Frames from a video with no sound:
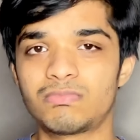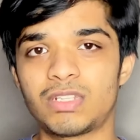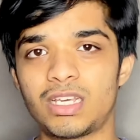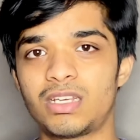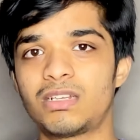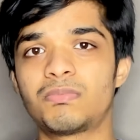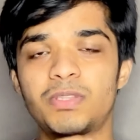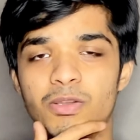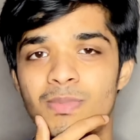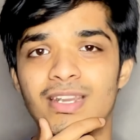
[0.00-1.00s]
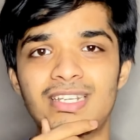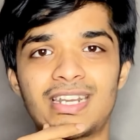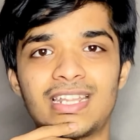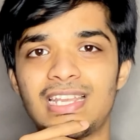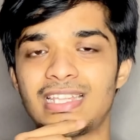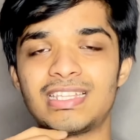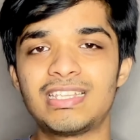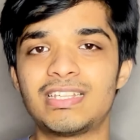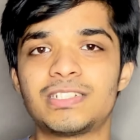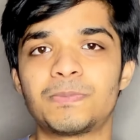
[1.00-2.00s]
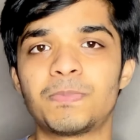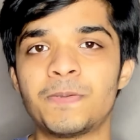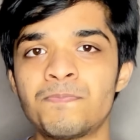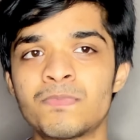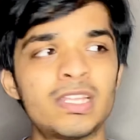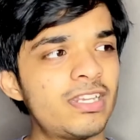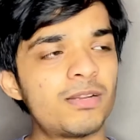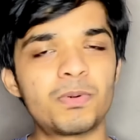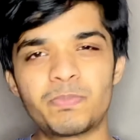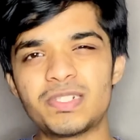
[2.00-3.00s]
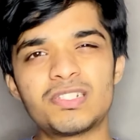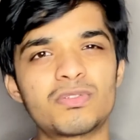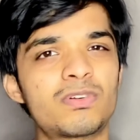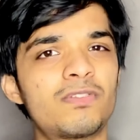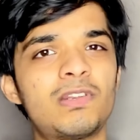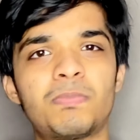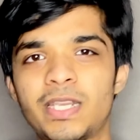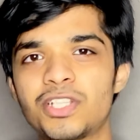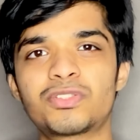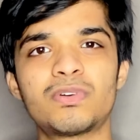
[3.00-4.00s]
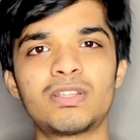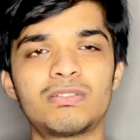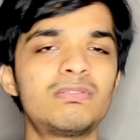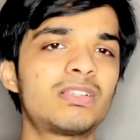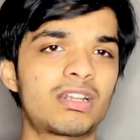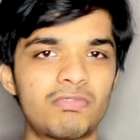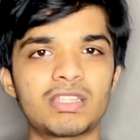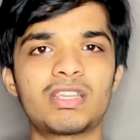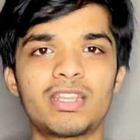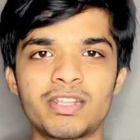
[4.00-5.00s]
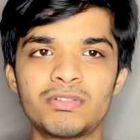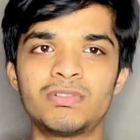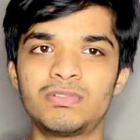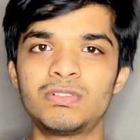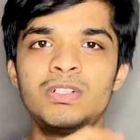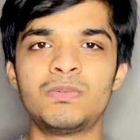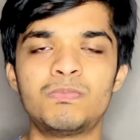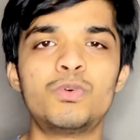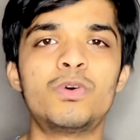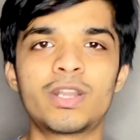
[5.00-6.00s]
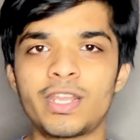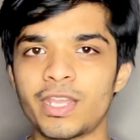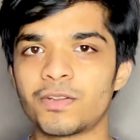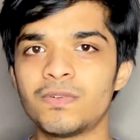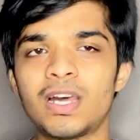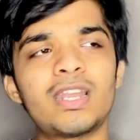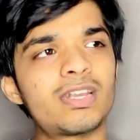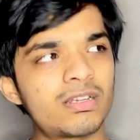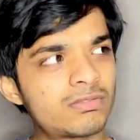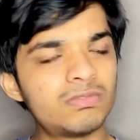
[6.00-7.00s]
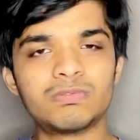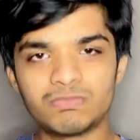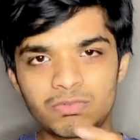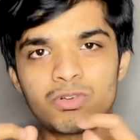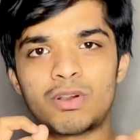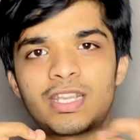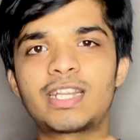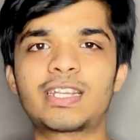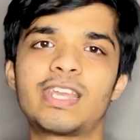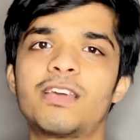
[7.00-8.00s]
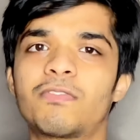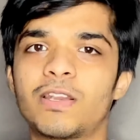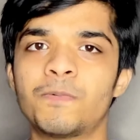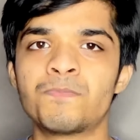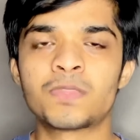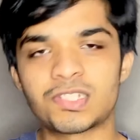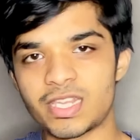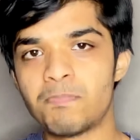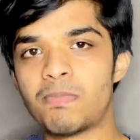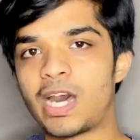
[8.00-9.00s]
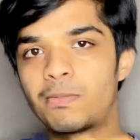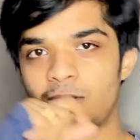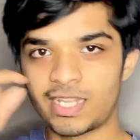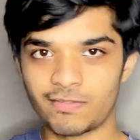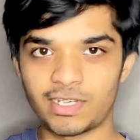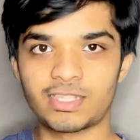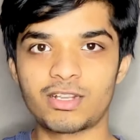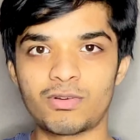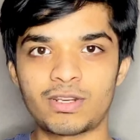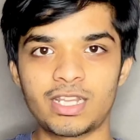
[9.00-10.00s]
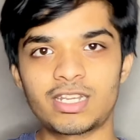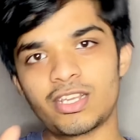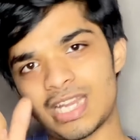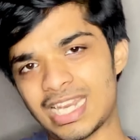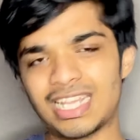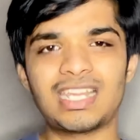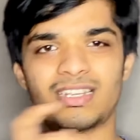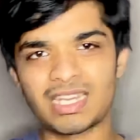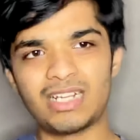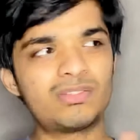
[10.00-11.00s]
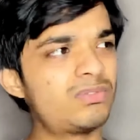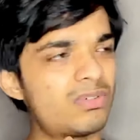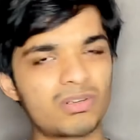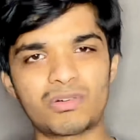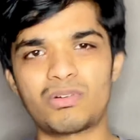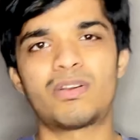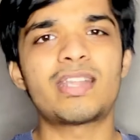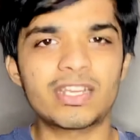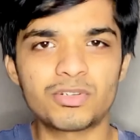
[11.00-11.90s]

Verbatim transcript: ఇలా మీతో మాట్లాడాలి అది ఇది అని చెప్పి నేను అప్పుడు బిజీగా ఉండడం వల్ల పట్టించుకోలేదు తర్వాత నేను మూవ్ ఆన్ అయ్యాను అలా నాకు కాంటాక్ట్ అయ్యారు వాళ్ళు సేమ్ బార్బులకి ఎవరైతే కాంటాక్ట్ అయ్యారో అలాగే నాకు ఒక కాంటాక్ట్